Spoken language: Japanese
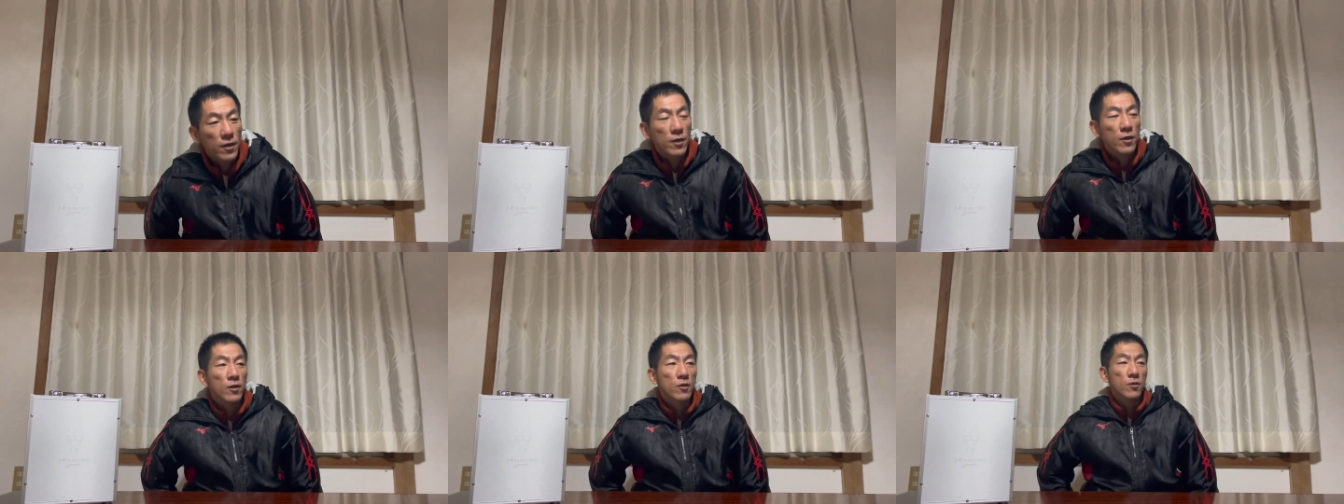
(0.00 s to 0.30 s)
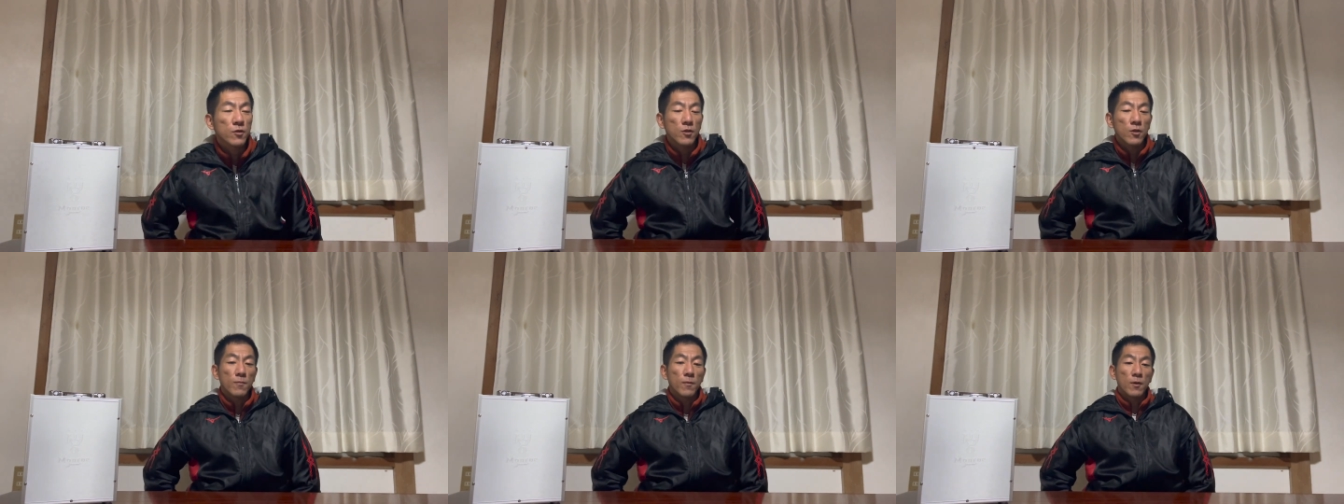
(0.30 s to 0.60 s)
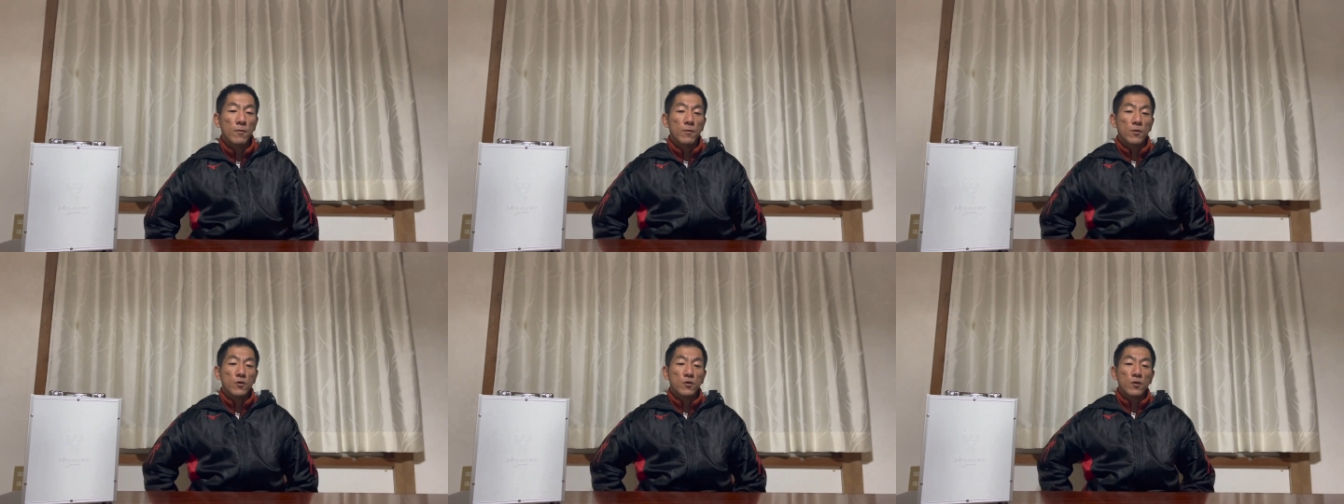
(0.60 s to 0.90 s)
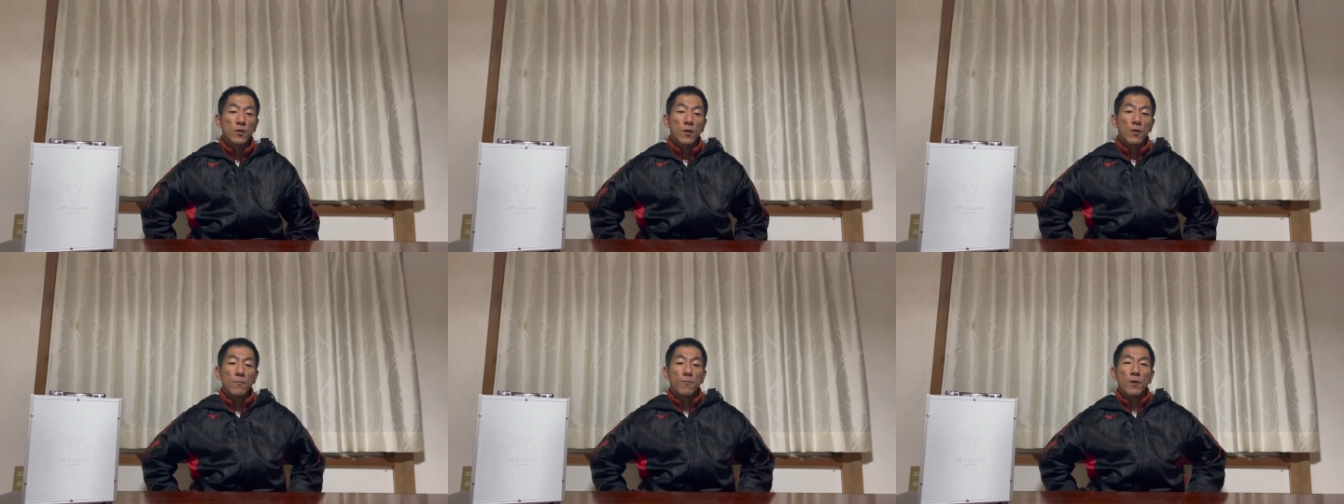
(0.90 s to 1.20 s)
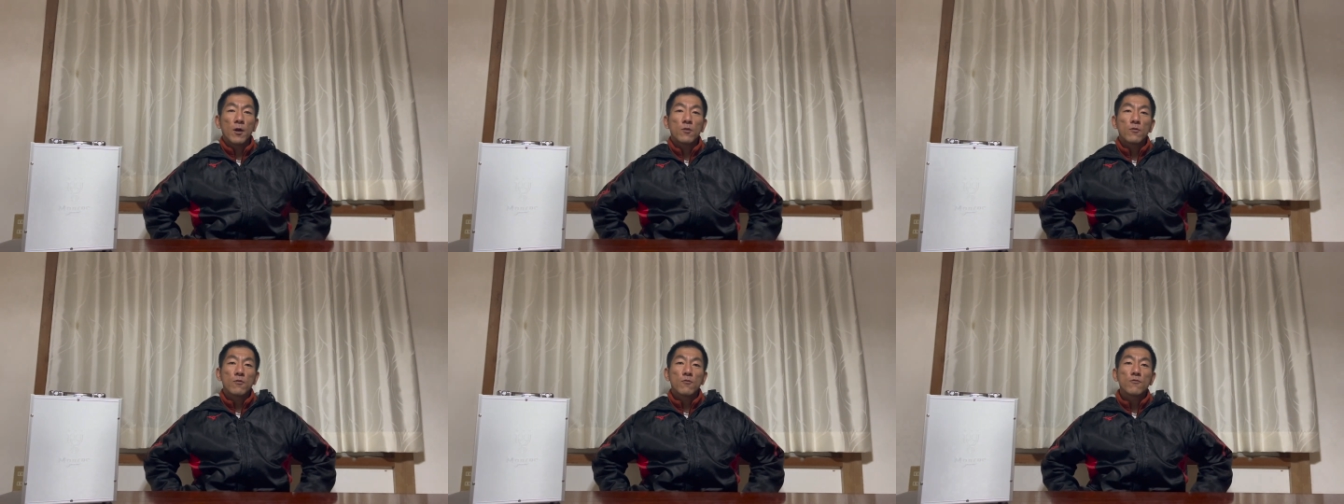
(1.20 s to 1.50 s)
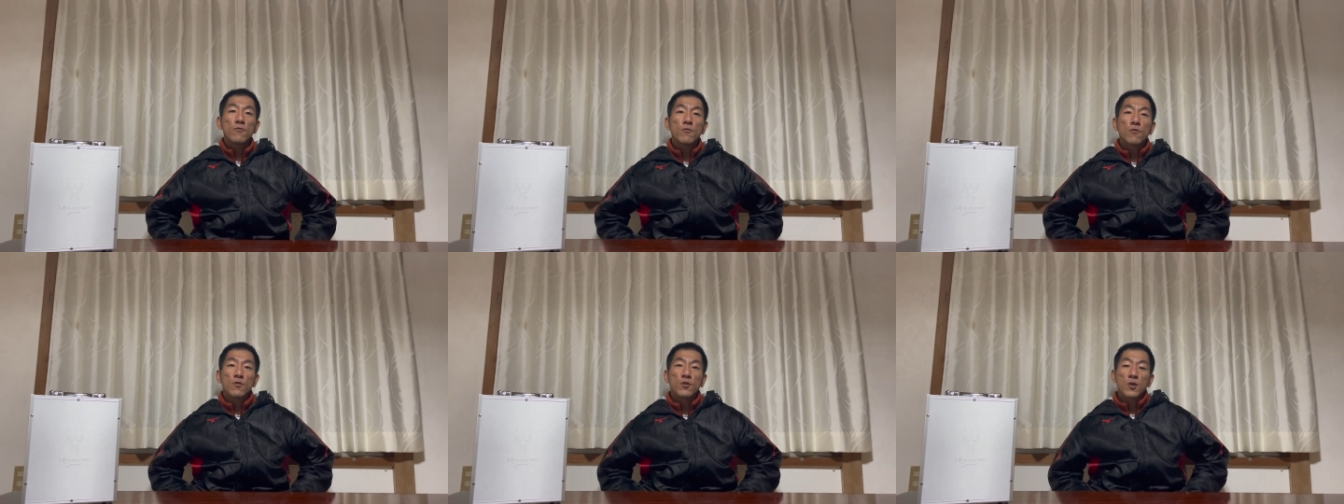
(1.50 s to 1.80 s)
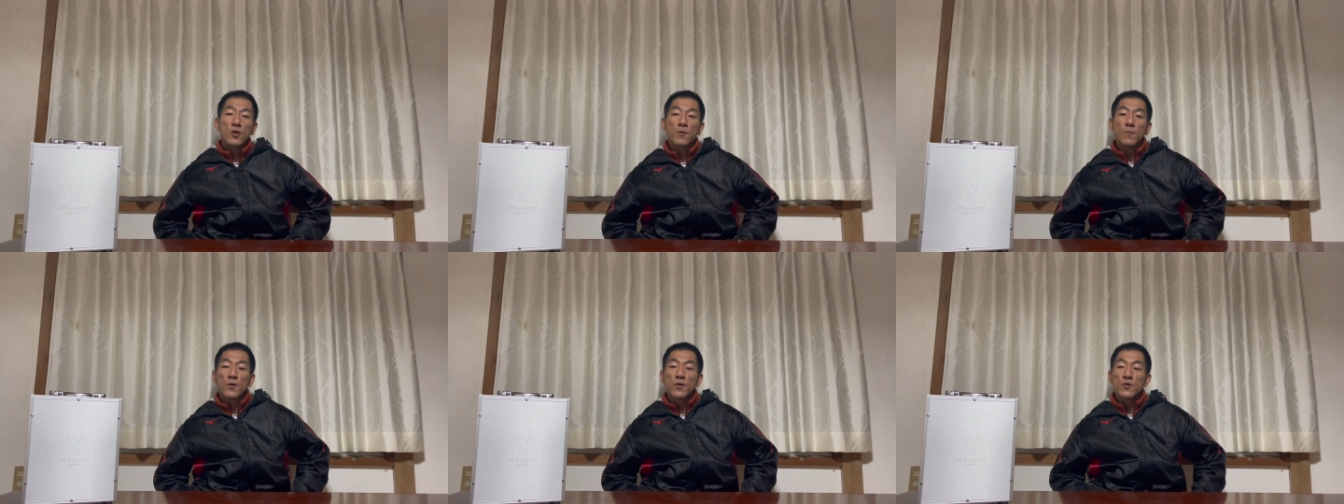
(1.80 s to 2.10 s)
行ってまいりましてねマット運動し
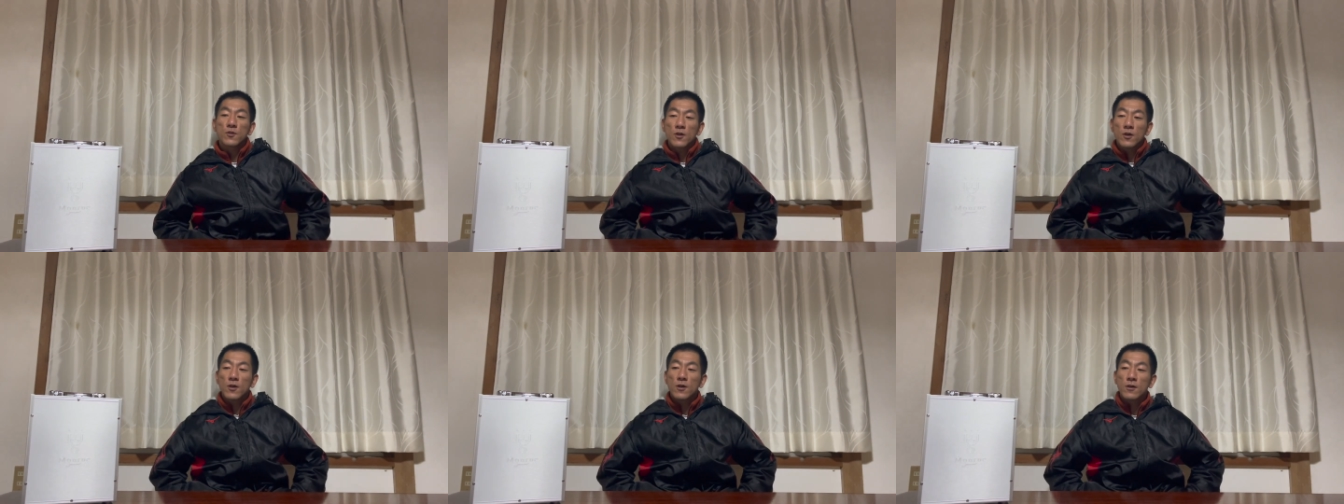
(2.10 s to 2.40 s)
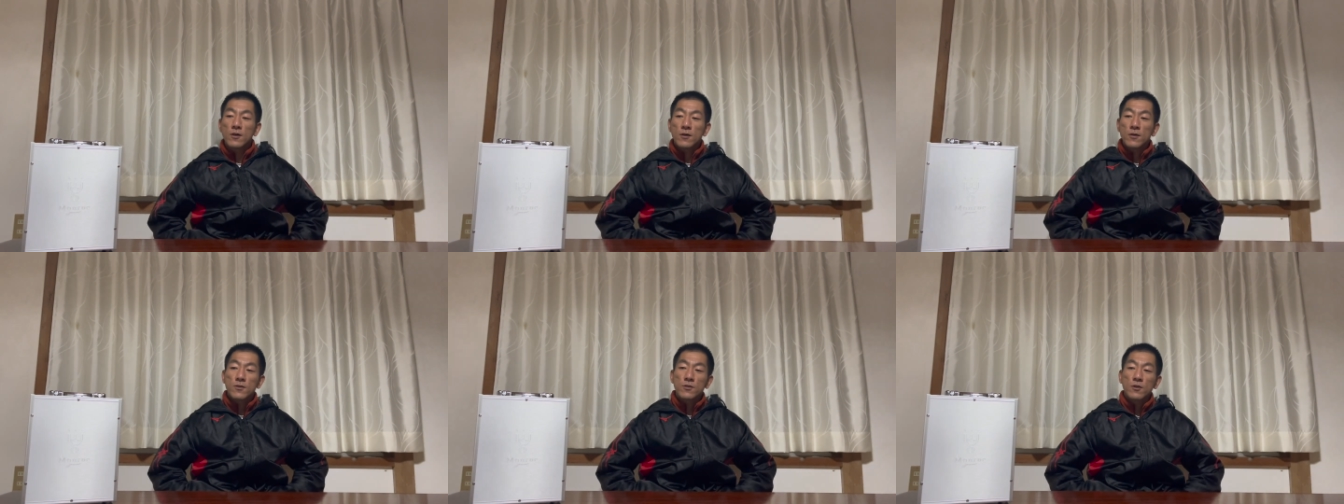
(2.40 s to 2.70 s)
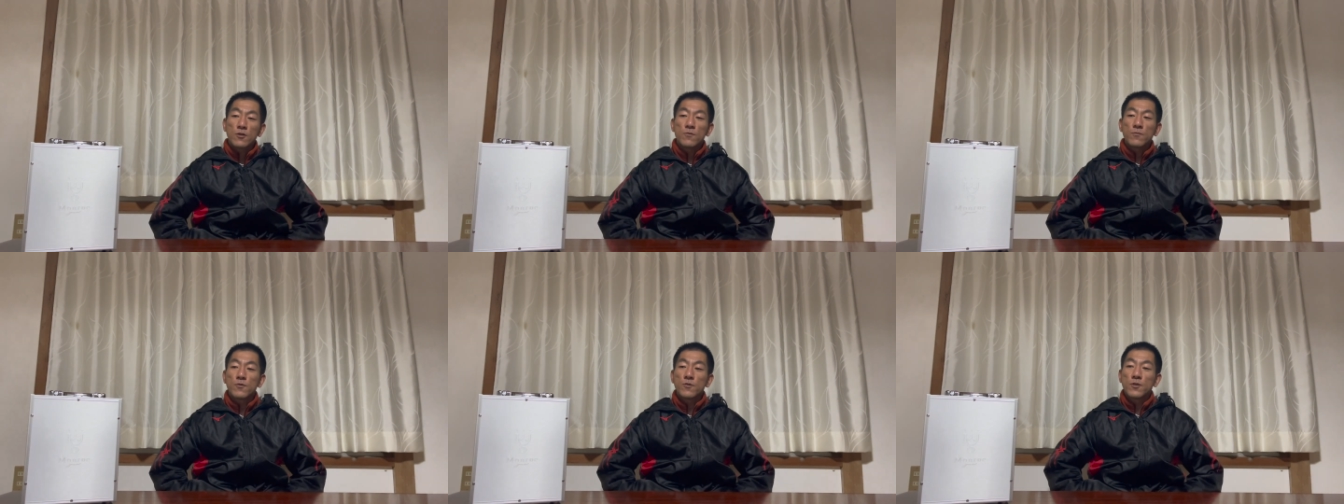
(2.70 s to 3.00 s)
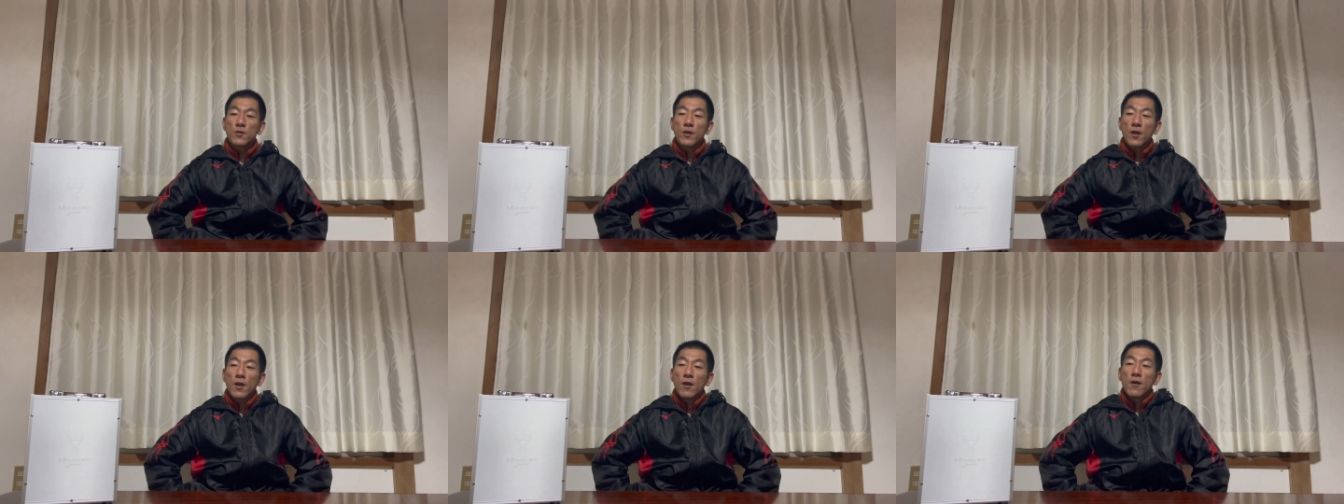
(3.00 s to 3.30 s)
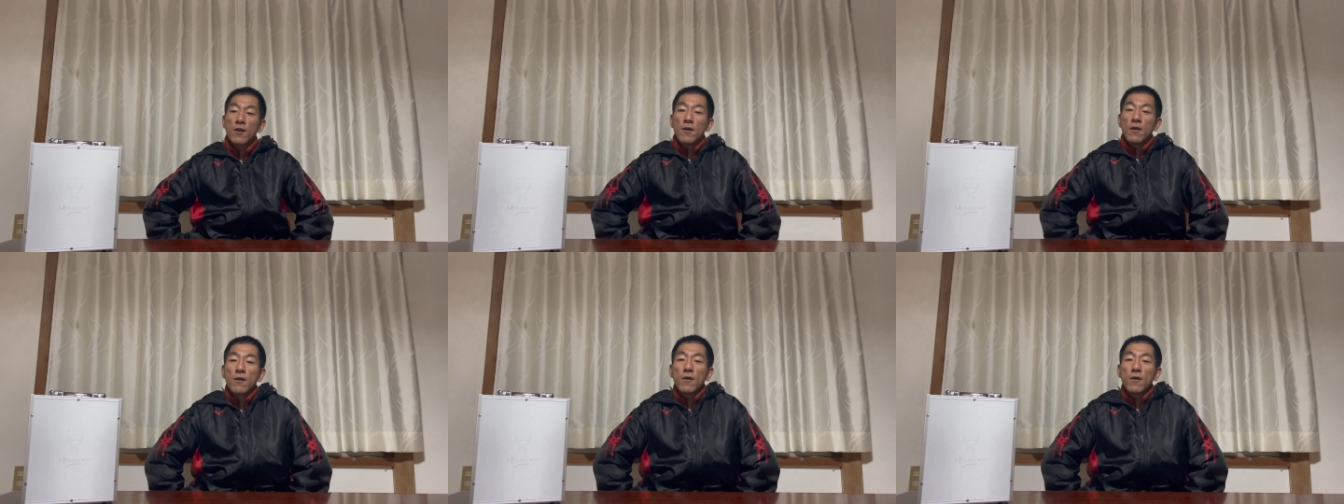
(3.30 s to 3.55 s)
てきました久しぶりにね